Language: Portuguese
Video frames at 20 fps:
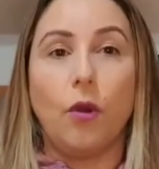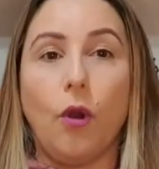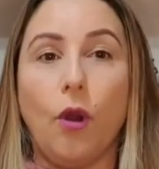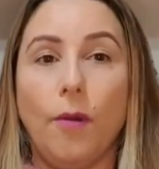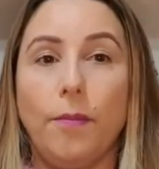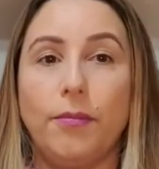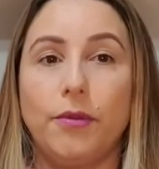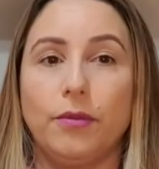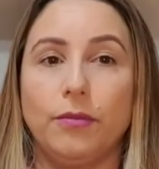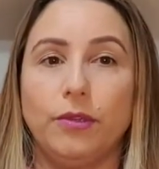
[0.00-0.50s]

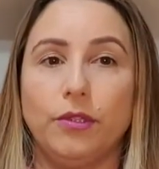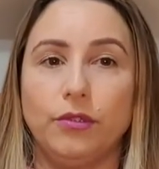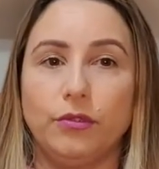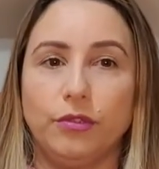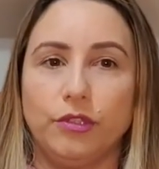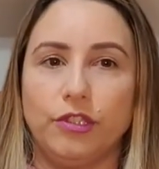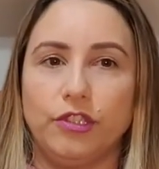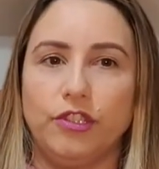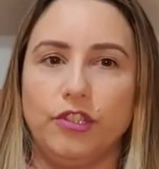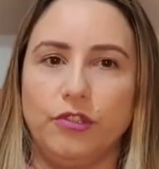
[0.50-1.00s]
o
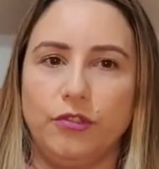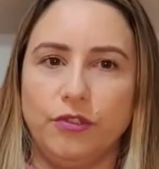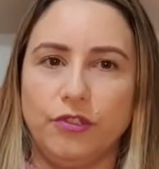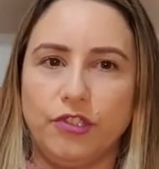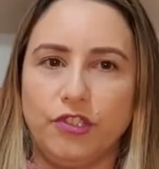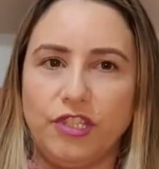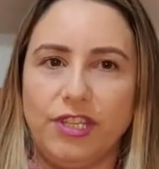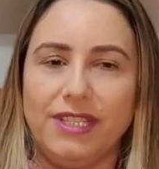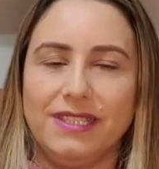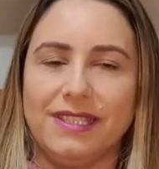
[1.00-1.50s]
promotor de
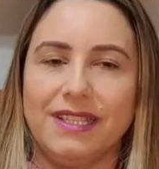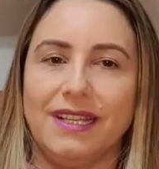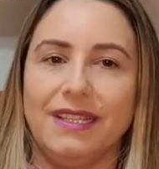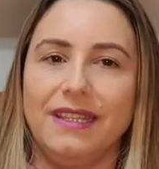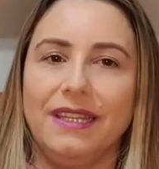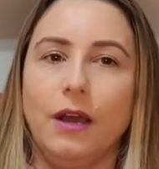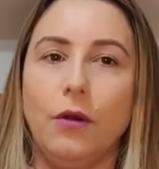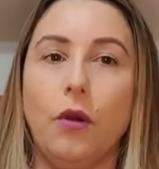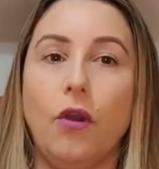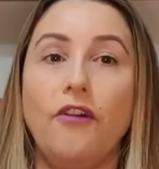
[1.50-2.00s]
justiça
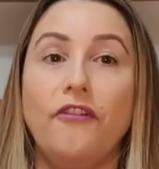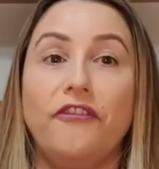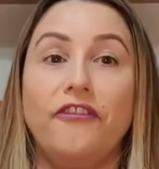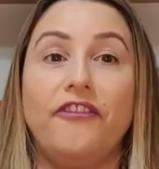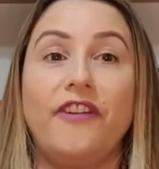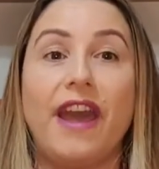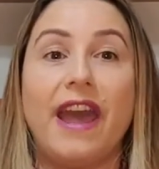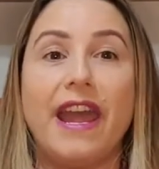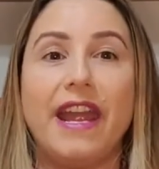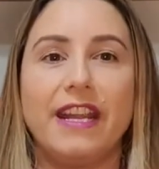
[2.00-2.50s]
não
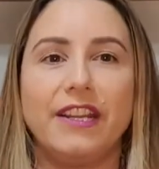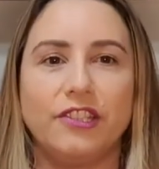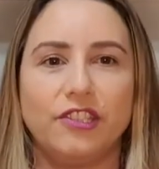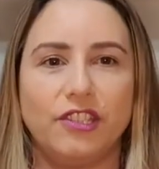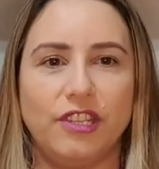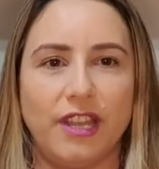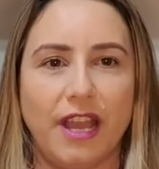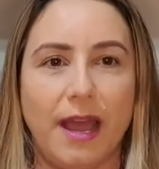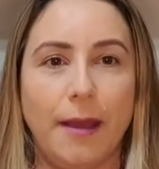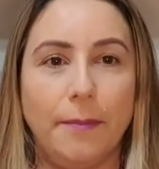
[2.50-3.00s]

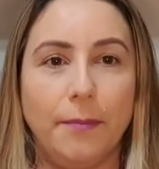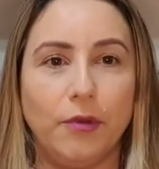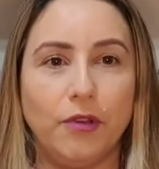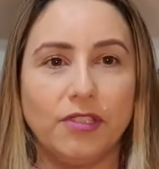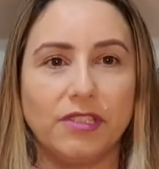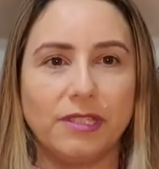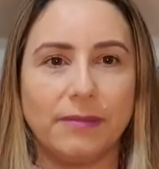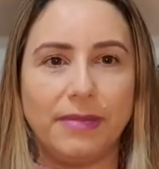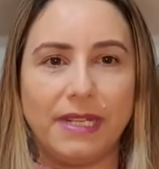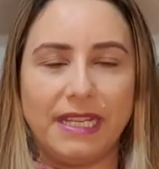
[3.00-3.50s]
oferte a
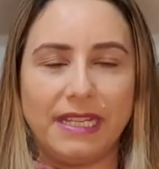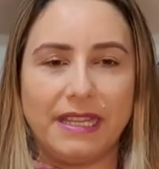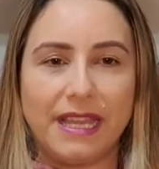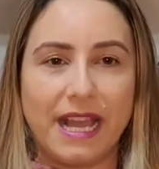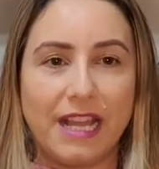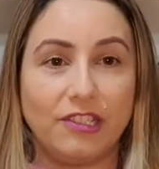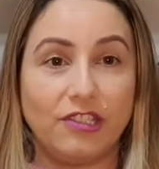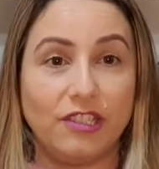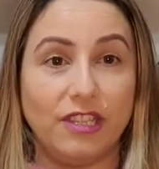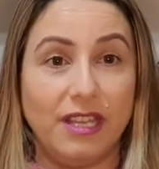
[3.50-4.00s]

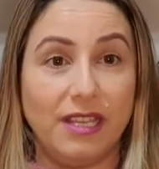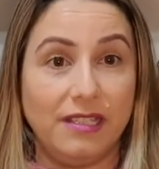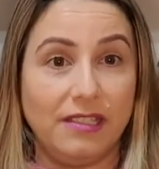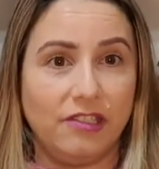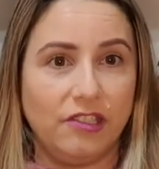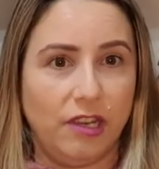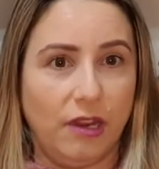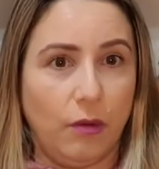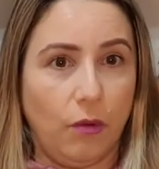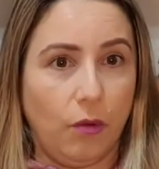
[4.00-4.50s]
possibilidade
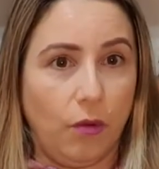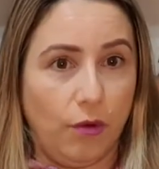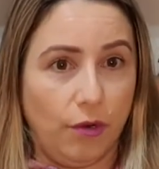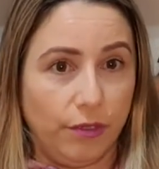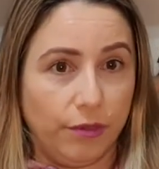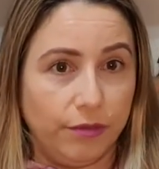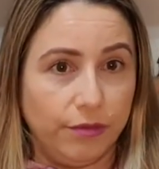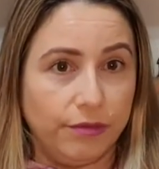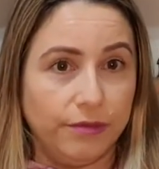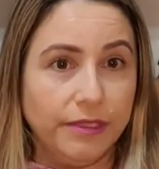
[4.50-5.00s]
deste
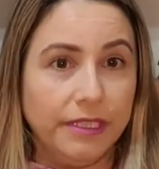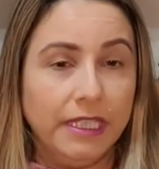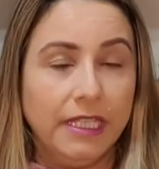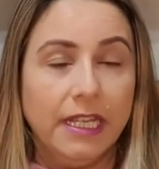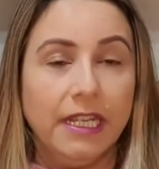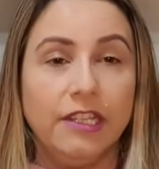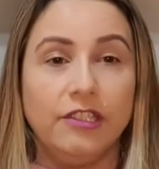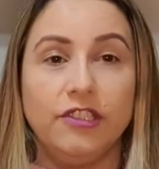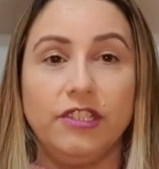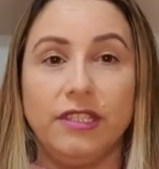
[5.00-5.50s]
acordo
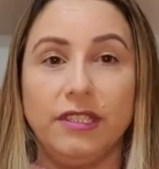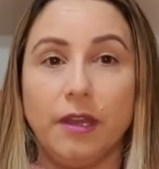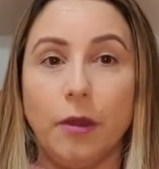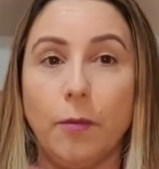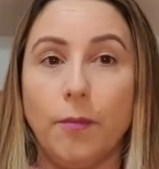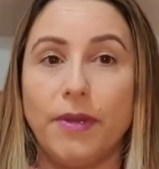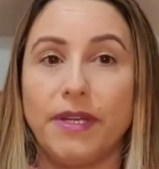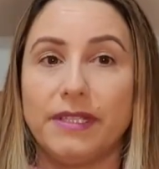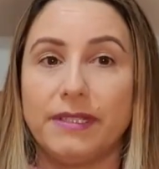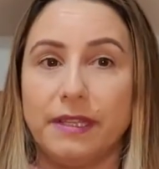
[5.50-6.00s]
de
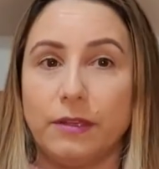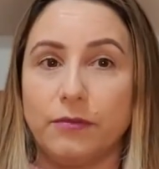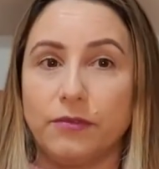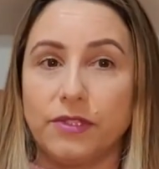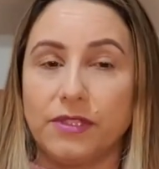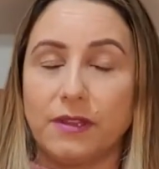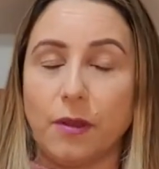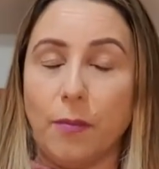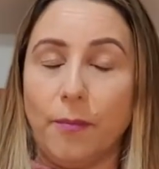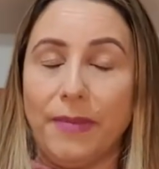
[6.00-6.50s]
não
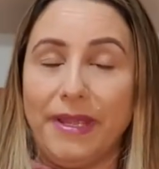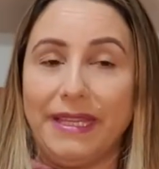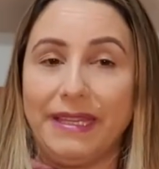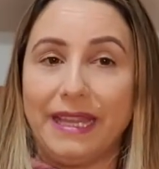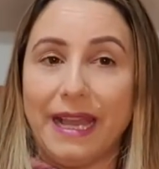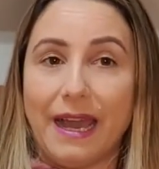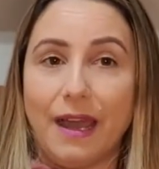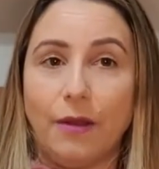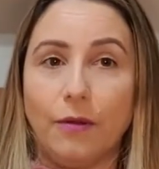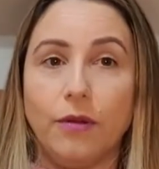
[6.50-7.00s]
persecução
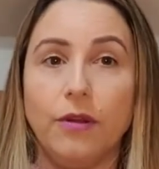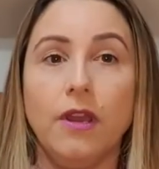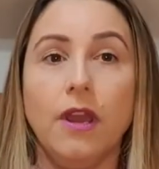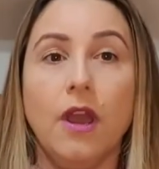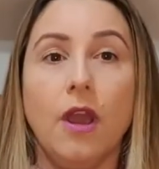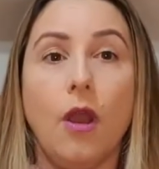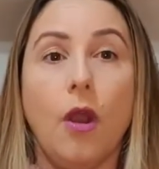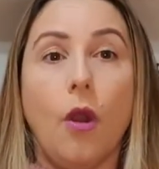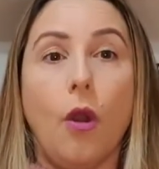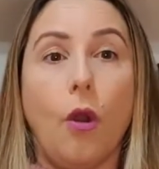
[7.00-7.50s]
penal,
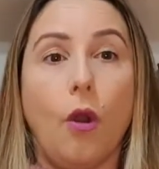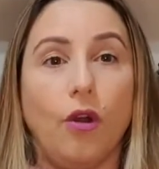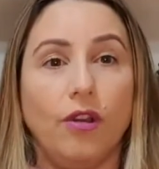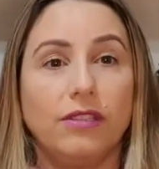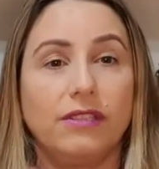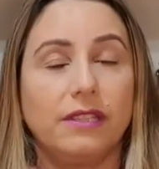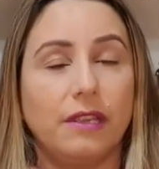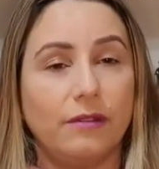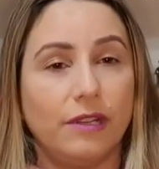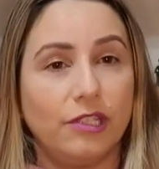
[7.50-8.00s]
o
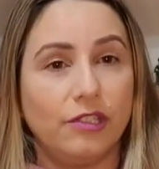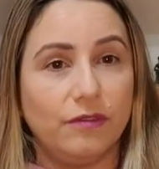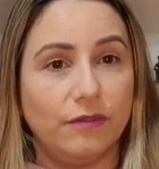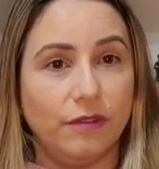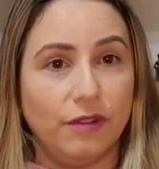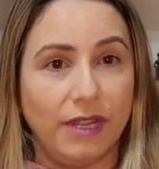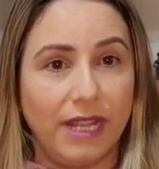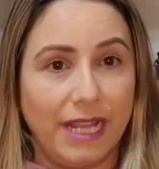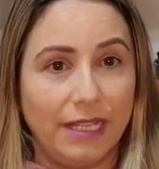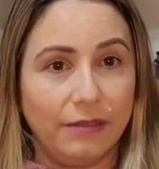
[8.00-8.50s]
seu
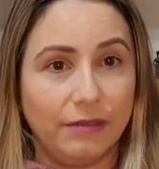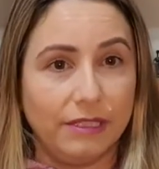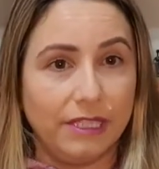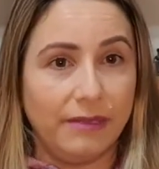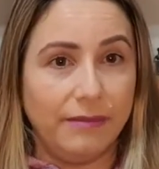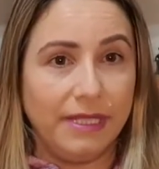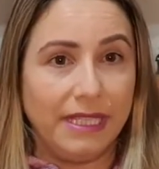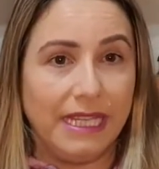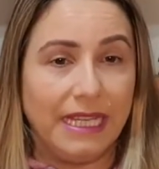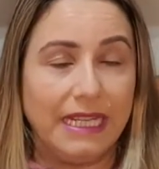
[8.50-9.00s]
advogado
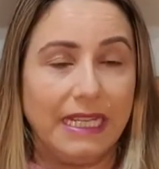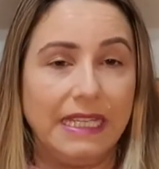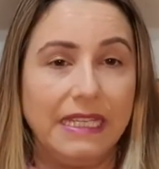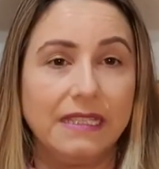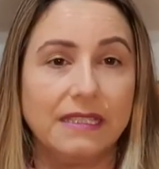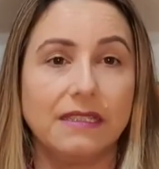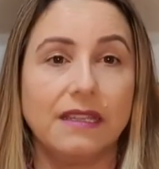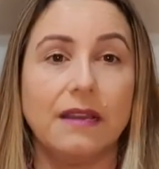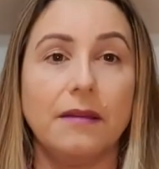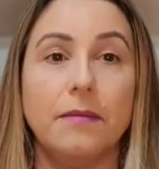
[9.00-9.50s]

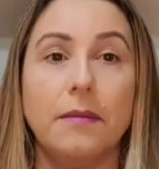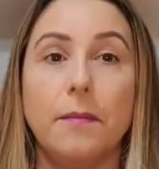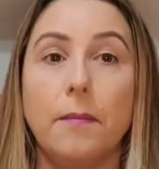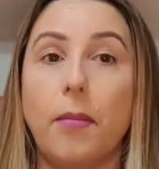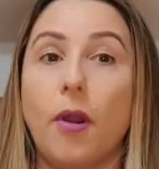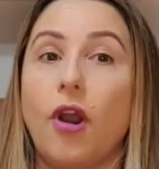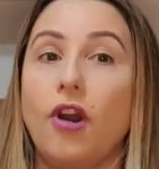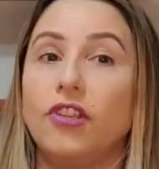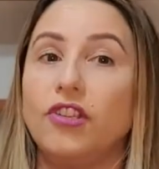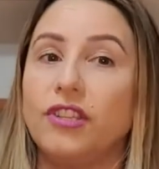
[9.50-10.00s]
criminalista
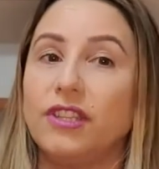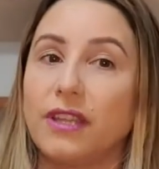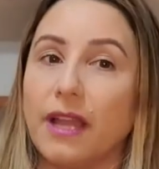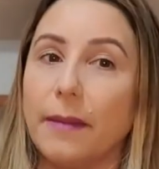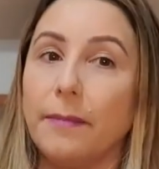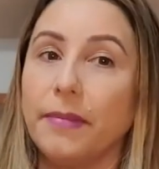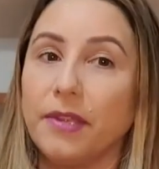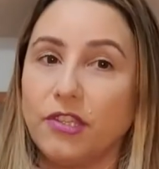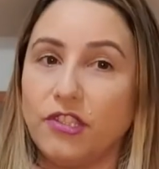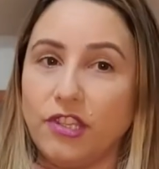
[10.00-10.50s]
pode
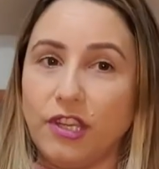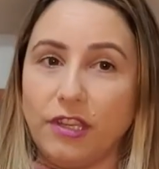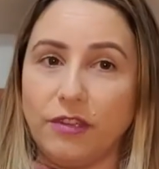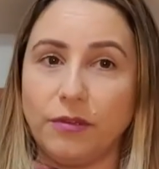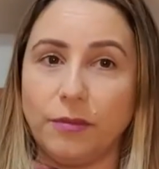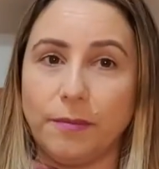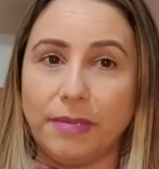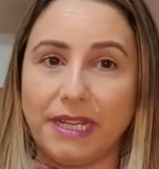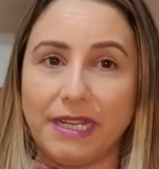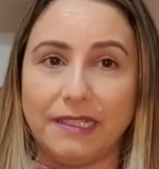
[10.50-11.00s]
estar
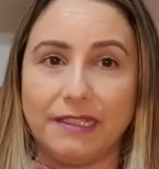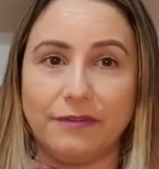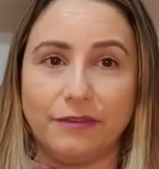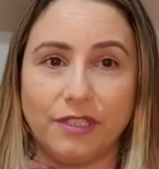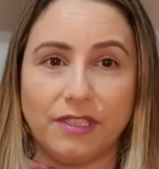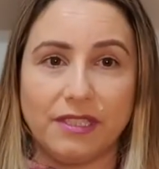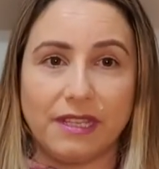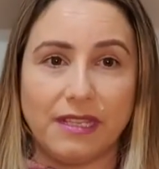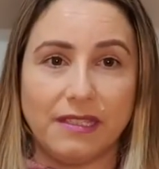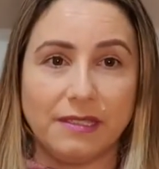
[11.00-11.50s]
pedindo para
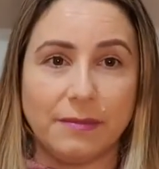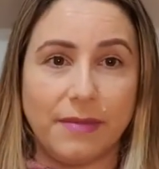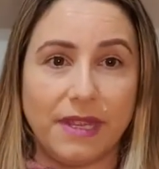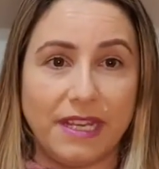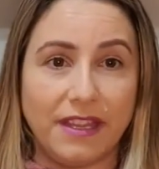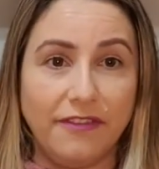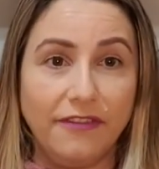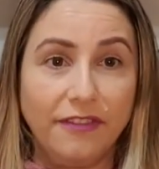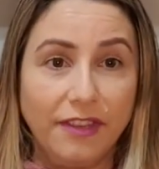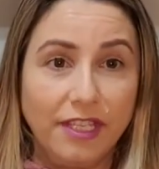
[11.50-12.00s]
você esse
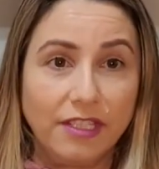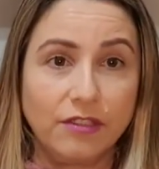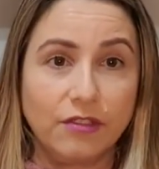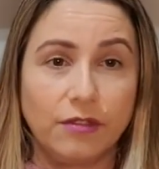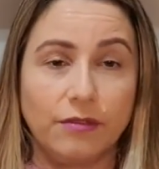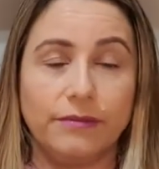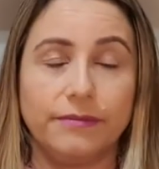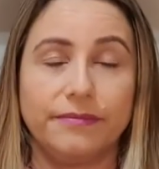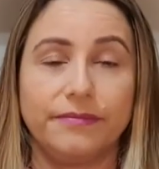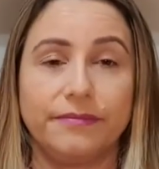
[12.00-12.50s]

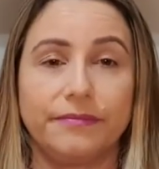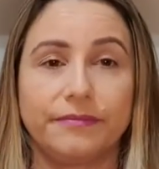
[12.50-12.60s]
benefício.